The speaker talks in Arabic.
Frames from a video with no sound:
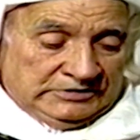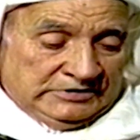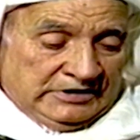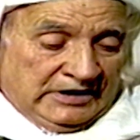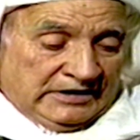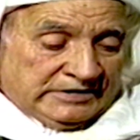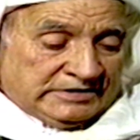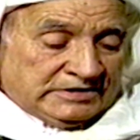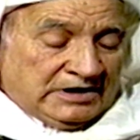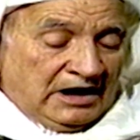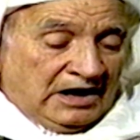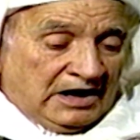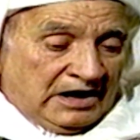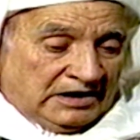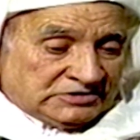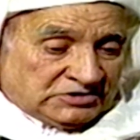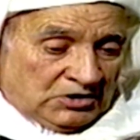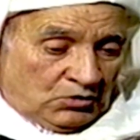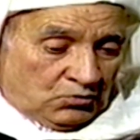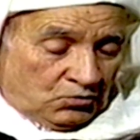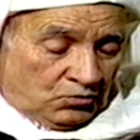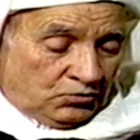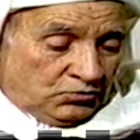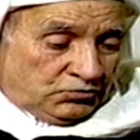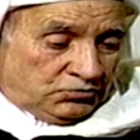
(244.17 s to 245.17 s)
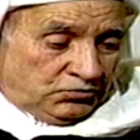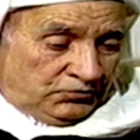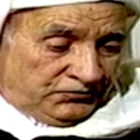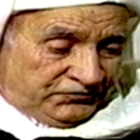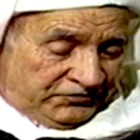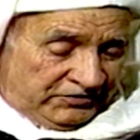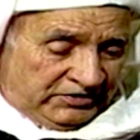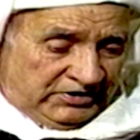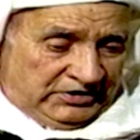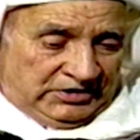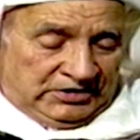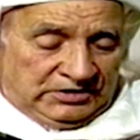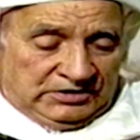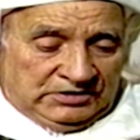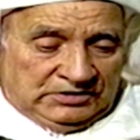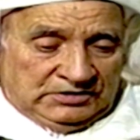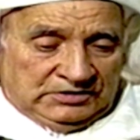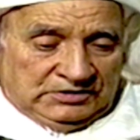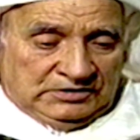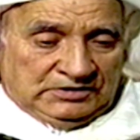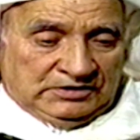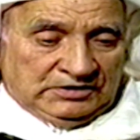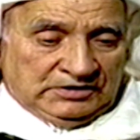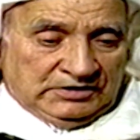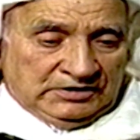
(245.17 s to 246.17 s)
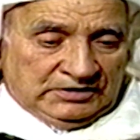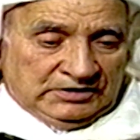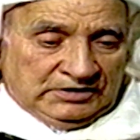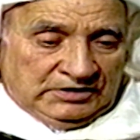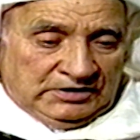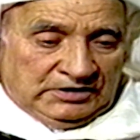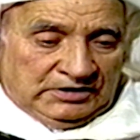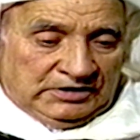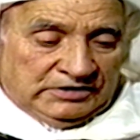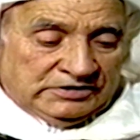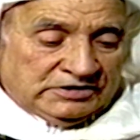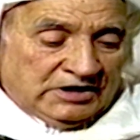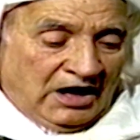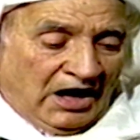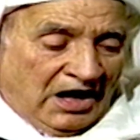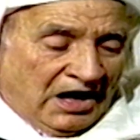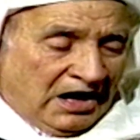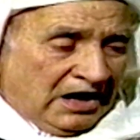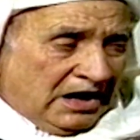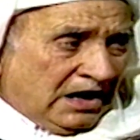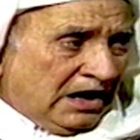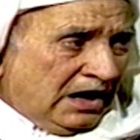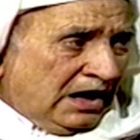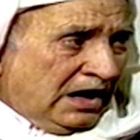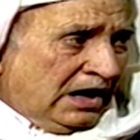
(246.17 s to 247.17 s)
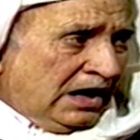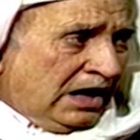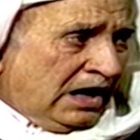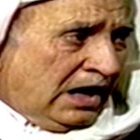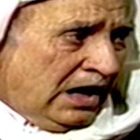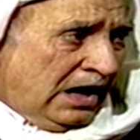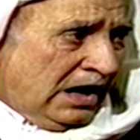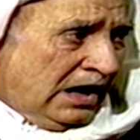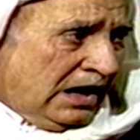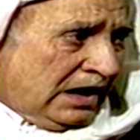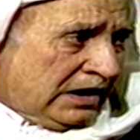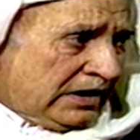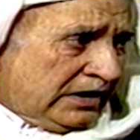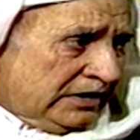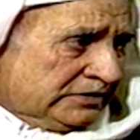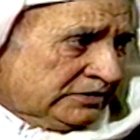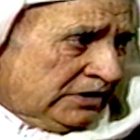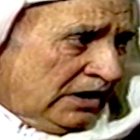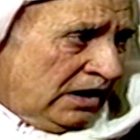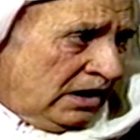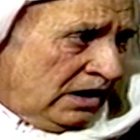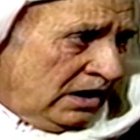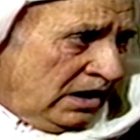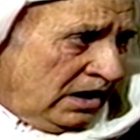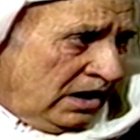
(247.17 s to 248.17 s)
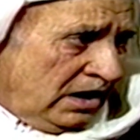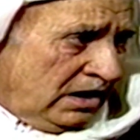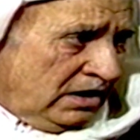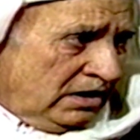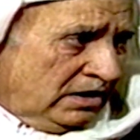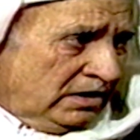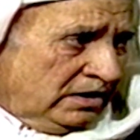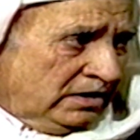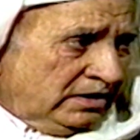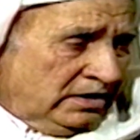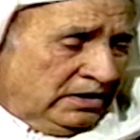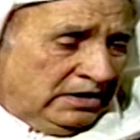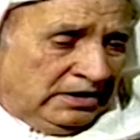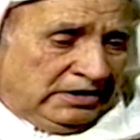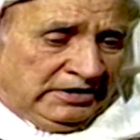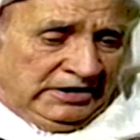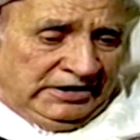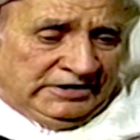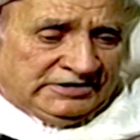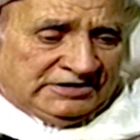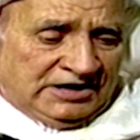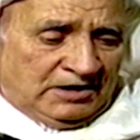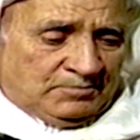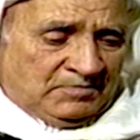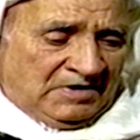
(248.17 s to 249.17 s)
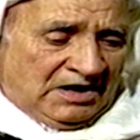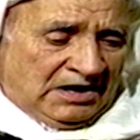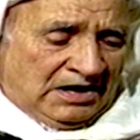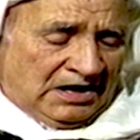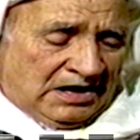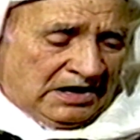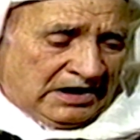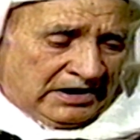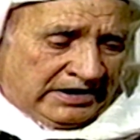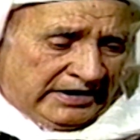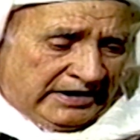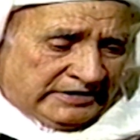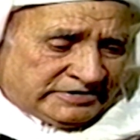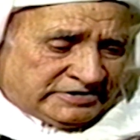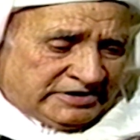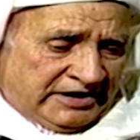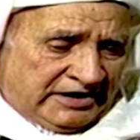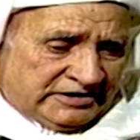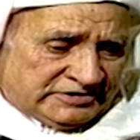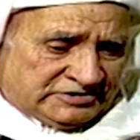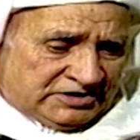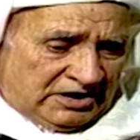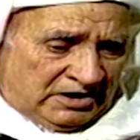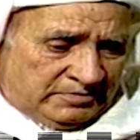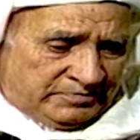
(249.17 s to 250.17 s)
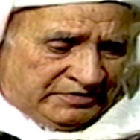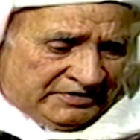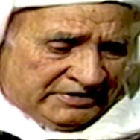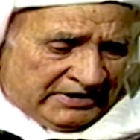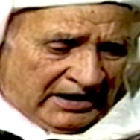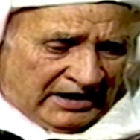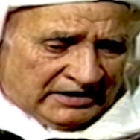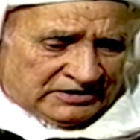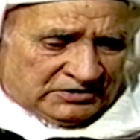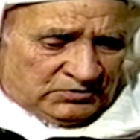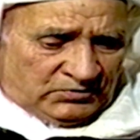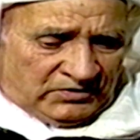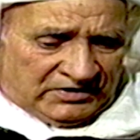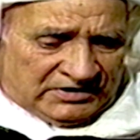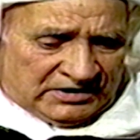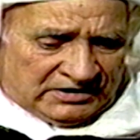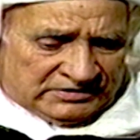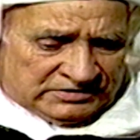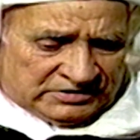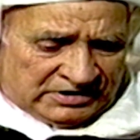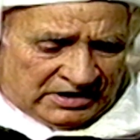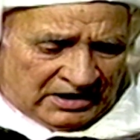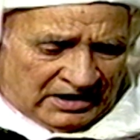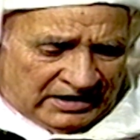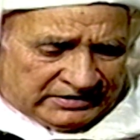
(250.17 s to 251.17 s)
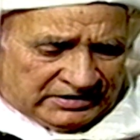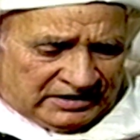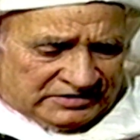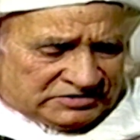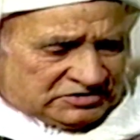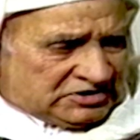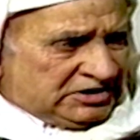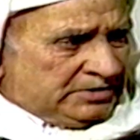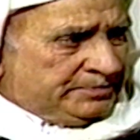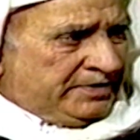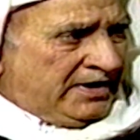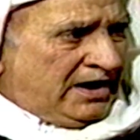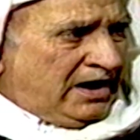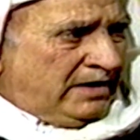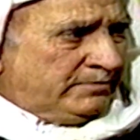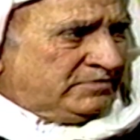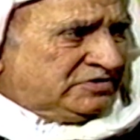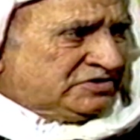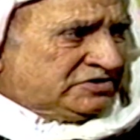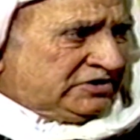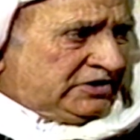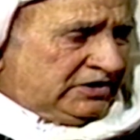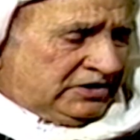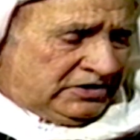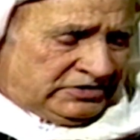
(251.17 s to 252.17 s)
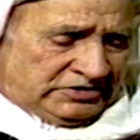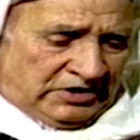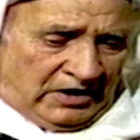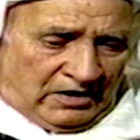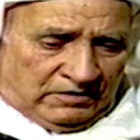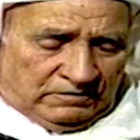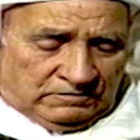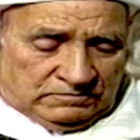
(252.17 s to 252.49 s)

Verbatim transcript: لأنها تقول فيه إن أخاها عارضها عندما أرادت أن تبيع لولدها نصيبها من تلك